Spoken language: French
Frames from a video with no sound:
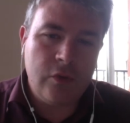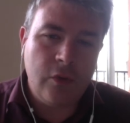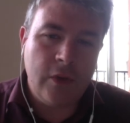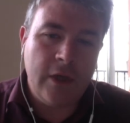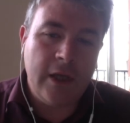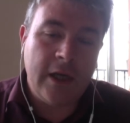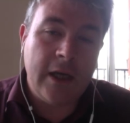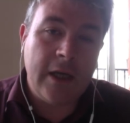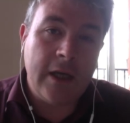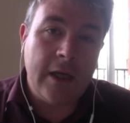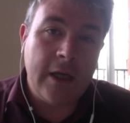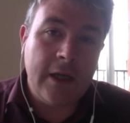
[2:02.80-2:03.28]
de
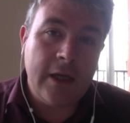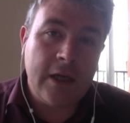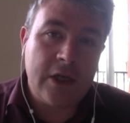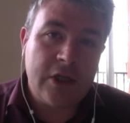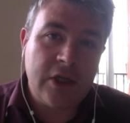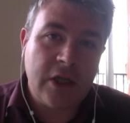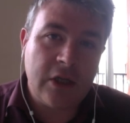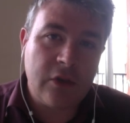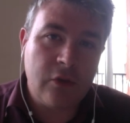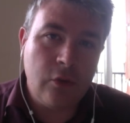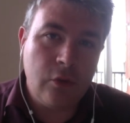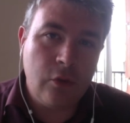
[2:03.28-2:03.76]
la, la
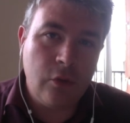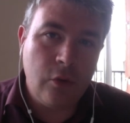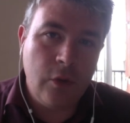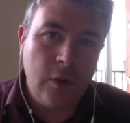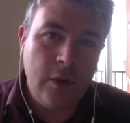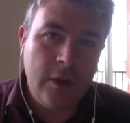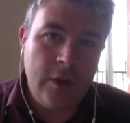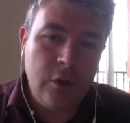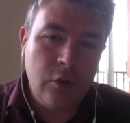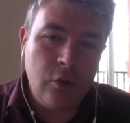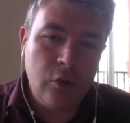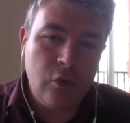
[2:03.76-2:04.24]
charte de
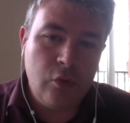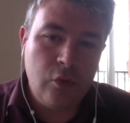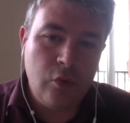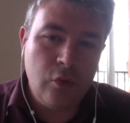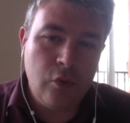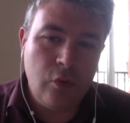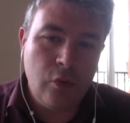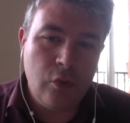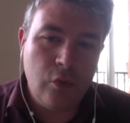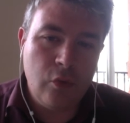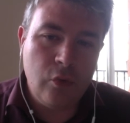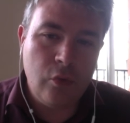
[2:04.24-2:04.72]
l'ONU
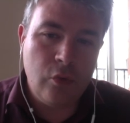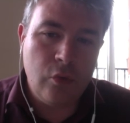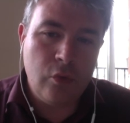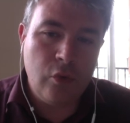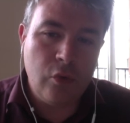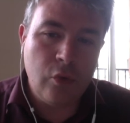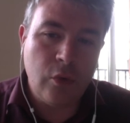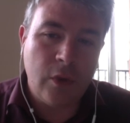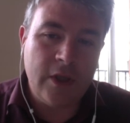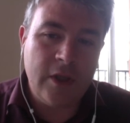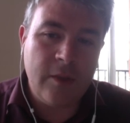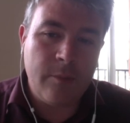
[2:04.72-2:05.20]
du,
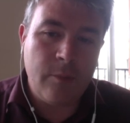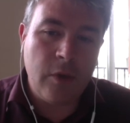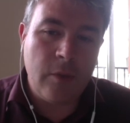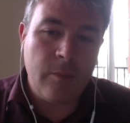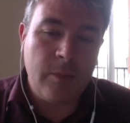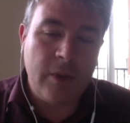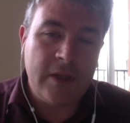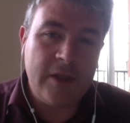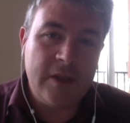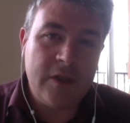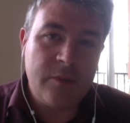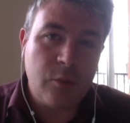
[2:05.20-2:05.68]
droit des
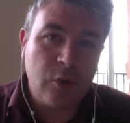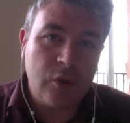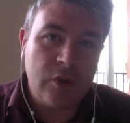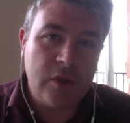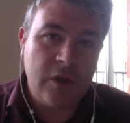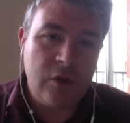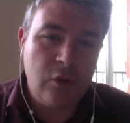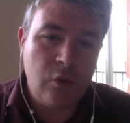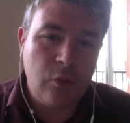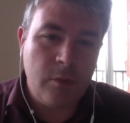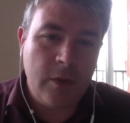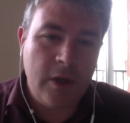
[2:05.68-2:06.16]
peuples à
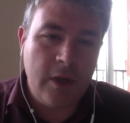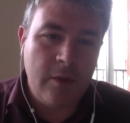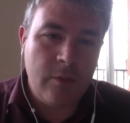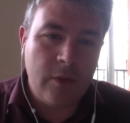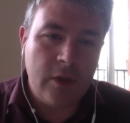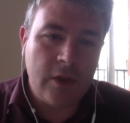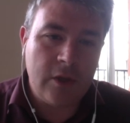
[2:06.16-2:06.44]
disposer du même.